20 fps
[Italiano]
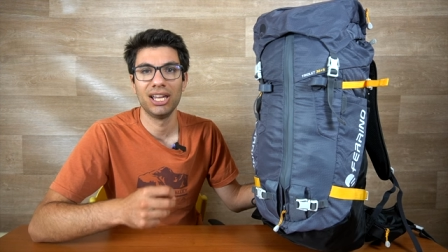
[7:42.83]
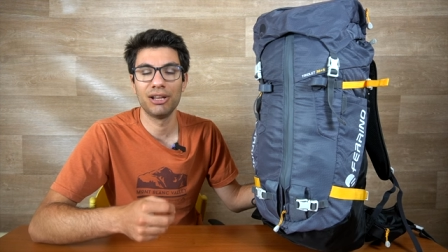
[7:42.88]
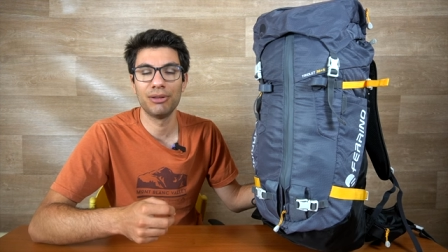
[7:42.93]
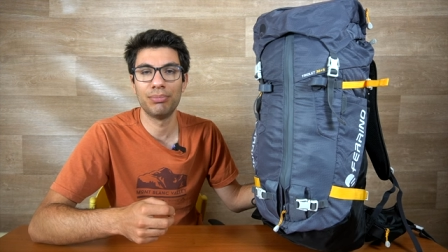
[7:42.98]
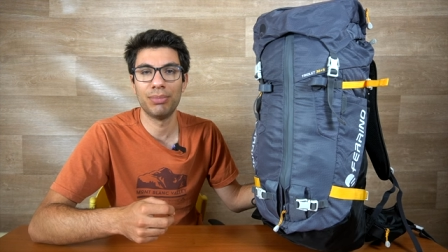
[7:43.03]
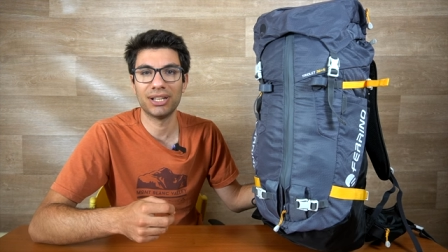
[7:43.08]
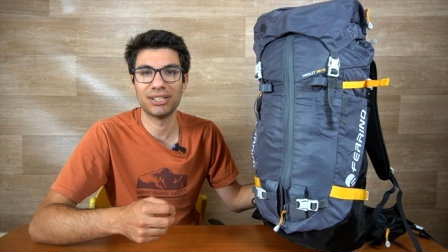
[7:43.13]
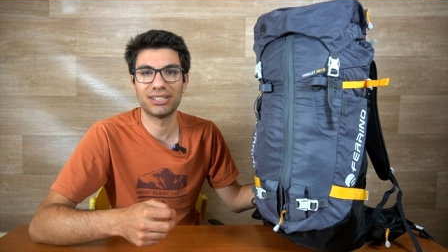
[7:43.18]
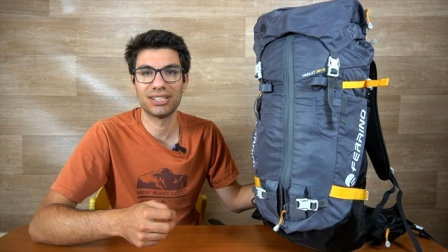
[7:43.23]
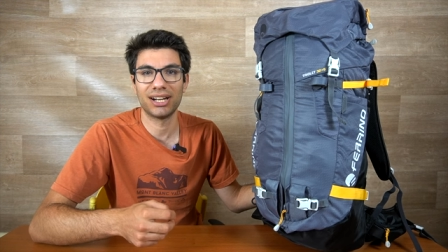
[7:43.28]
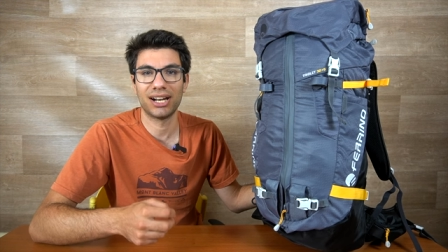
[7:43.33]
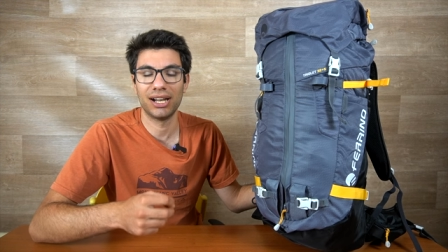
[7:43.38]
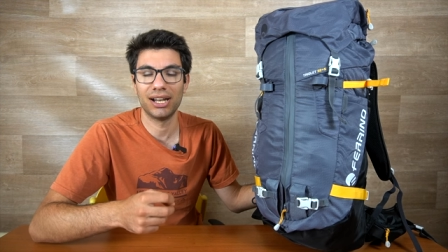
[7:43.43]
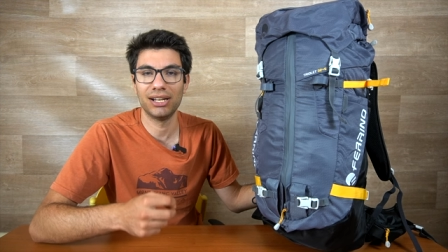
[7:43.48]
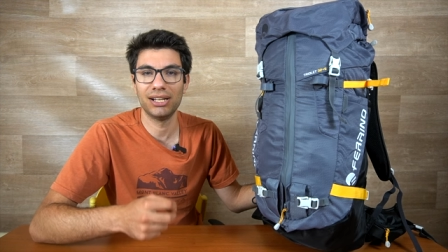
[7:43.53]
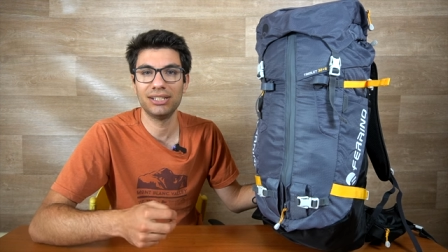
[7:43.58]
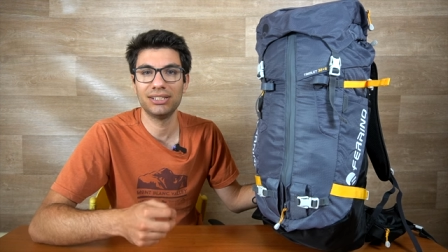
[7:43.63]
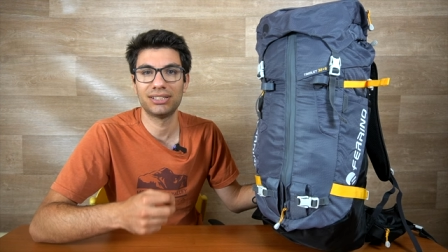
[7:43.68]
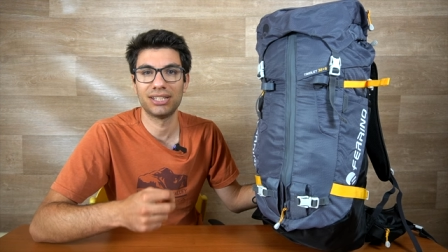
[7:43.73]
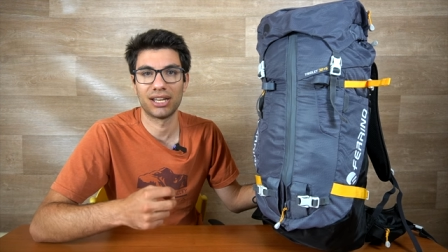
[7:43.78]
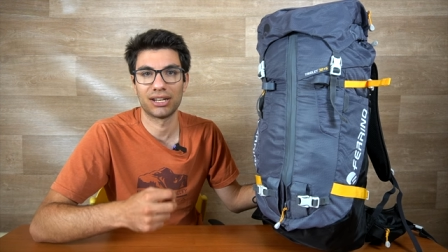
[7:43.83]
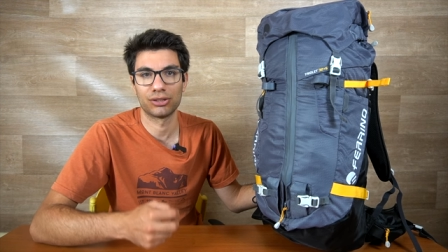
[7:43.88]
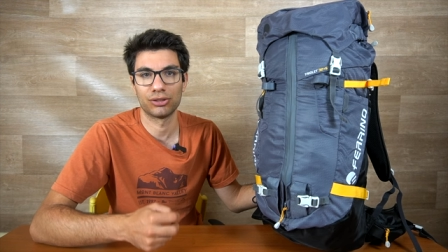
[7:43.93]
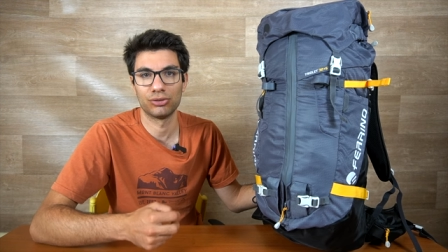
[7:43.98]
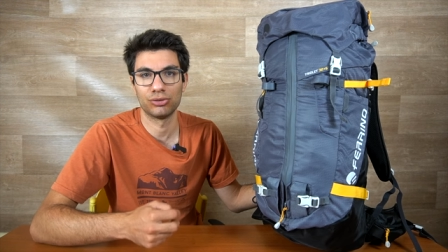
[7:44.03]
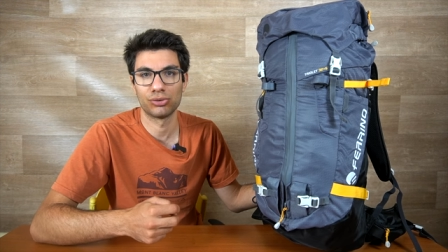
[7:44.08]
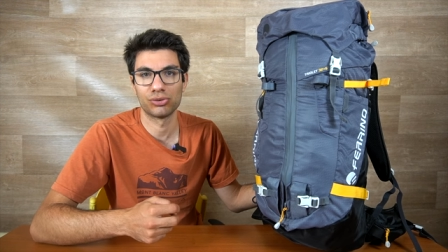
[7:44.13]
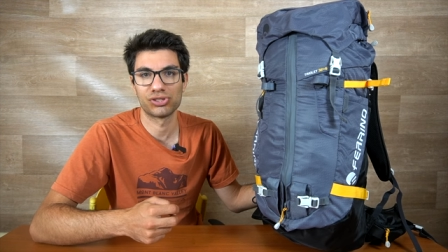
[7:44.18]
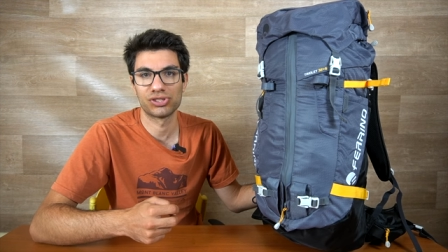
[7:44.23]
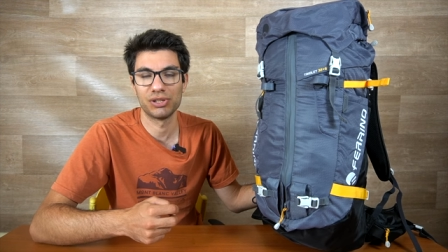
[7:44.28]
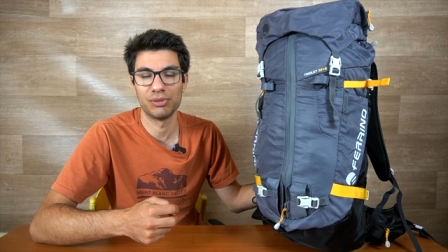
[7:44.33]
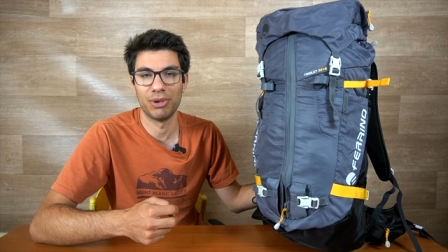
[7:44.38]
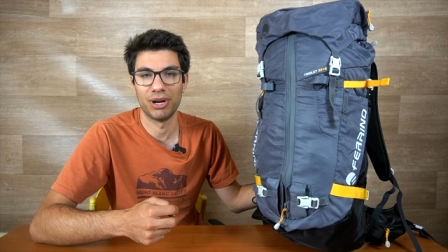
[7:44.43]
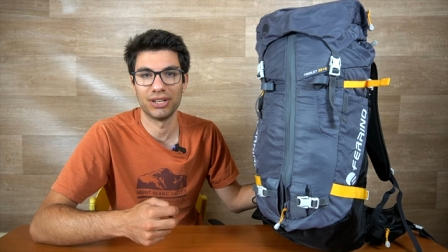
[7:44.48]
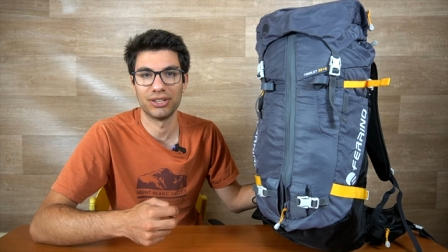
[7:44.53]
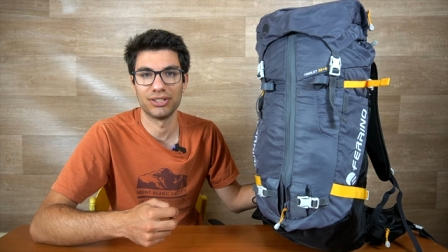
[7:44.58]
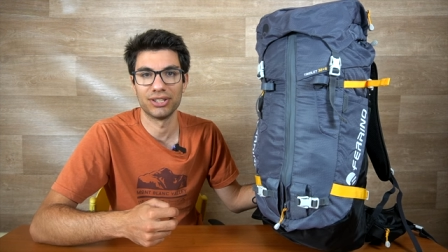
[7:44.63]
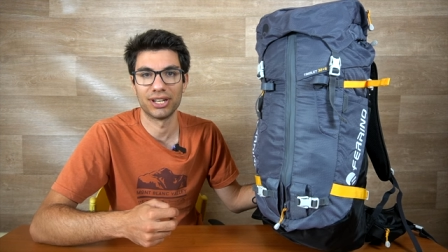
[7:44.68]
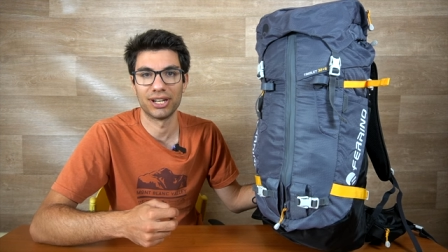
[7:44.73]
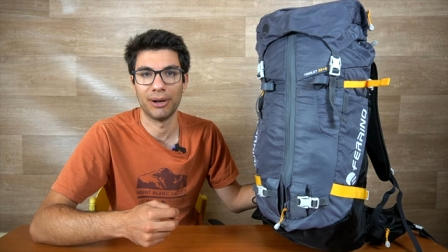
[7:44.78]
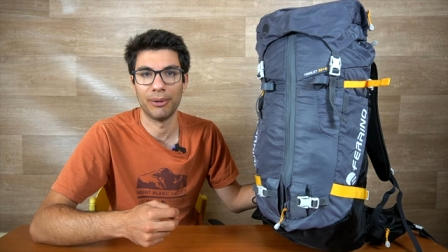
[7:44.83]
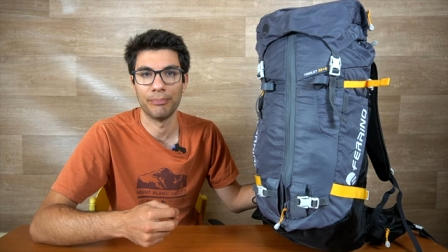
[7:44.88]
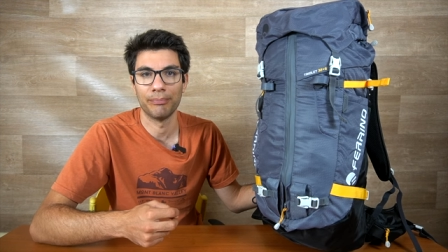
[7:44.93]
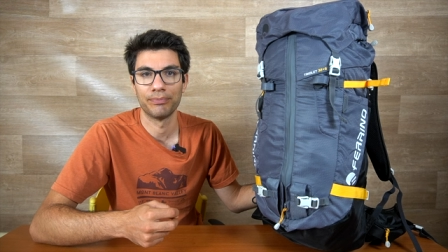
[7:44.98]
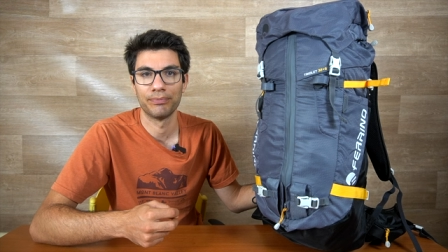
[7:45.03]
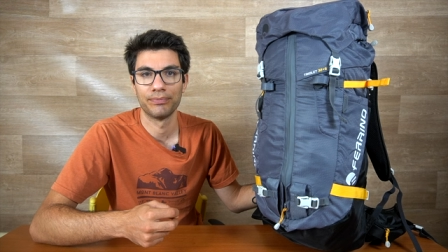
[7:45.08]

il materiale all'interno non si bagnerà.